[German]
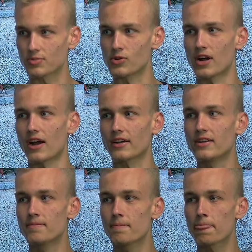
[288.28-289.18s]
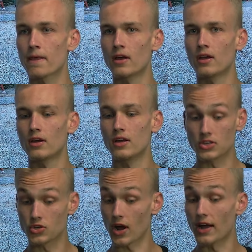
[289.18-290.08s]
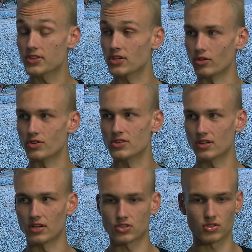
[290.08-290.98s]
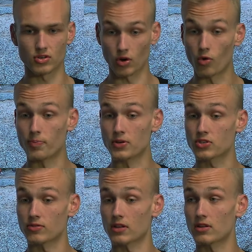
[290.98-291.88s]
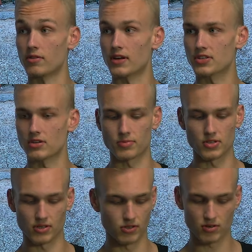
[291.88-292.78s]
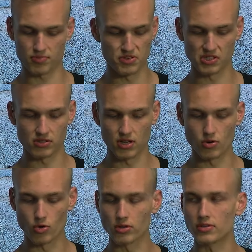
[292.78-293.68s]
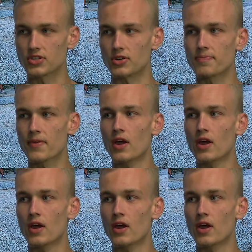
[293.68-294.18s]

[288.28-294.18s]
Bulgarien. Ist sogar eines der größten ganz Europas, soweit ich weiß. Ich habe das so noch ein bisschen gegoogelt und so.